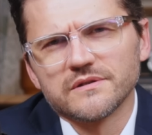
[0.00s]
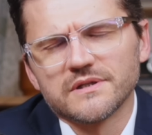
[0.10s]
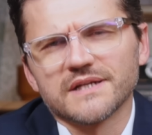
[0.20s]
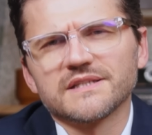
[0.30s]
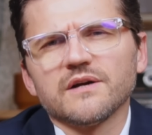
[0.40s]

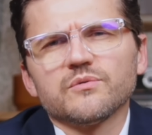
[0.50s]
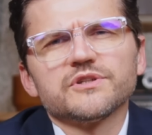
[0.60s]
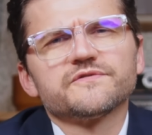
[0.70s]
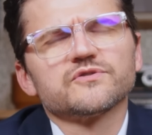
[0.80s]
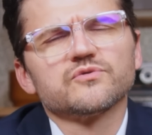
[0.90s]
Kardynał
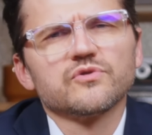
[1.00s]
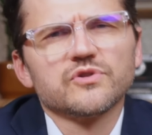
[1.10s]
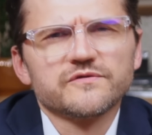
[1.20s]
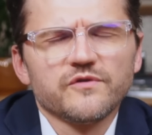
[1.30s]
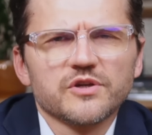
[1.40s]
Ryś w stosunku
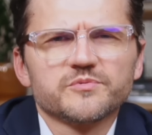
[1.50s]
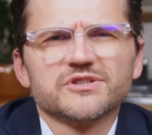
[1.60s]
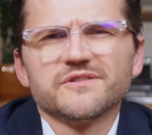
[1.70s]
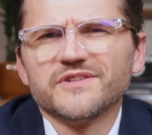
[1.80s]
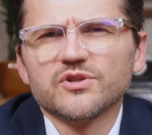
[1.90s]
do swoich
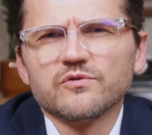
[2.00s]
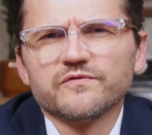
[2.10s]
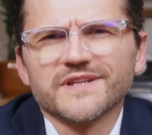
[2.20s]
przeciwników,